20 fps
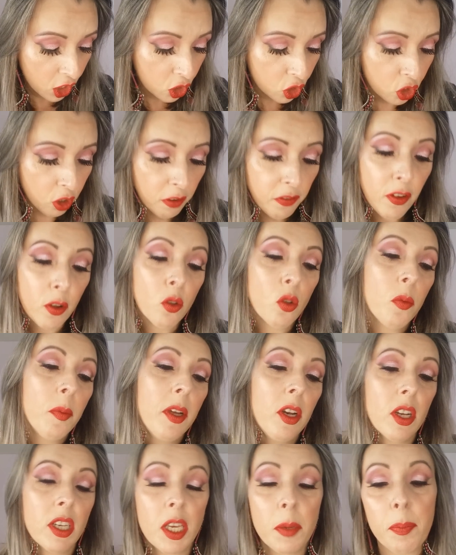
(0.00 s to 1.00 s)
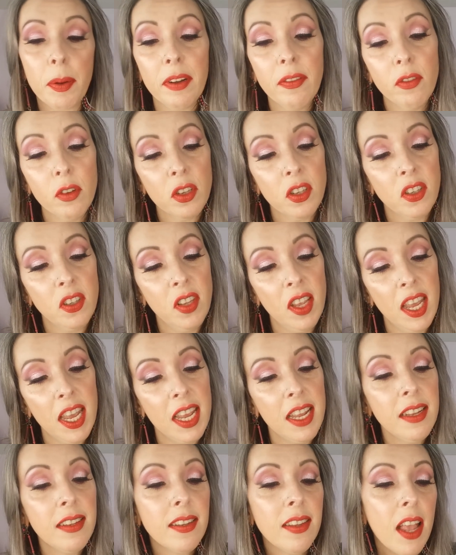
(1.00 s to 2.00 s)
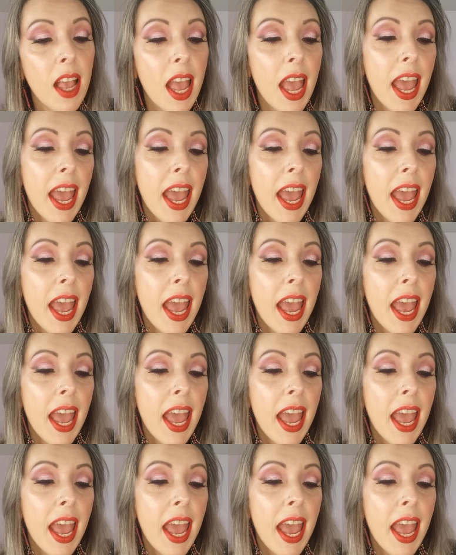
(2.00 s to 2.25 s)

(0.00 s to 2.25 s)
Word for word: Deixa eu ver o número aqui pra vocês.